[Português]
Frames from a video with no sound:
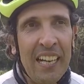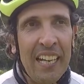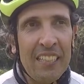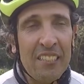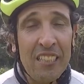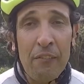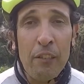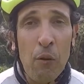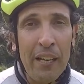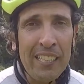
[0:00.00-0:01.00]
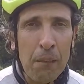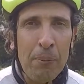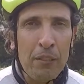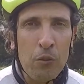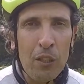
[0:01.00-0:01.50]
É, a gente estava em 40
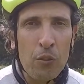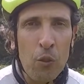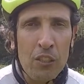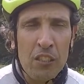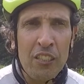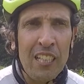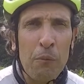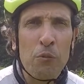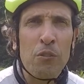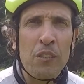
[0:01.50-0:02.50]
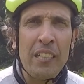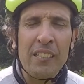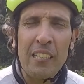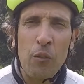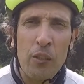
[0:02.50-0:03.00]
pessoas hoje, giramos
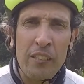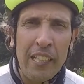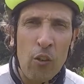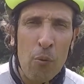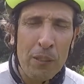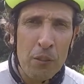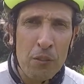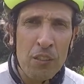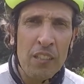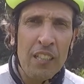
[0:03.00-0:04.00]
32 quilômetros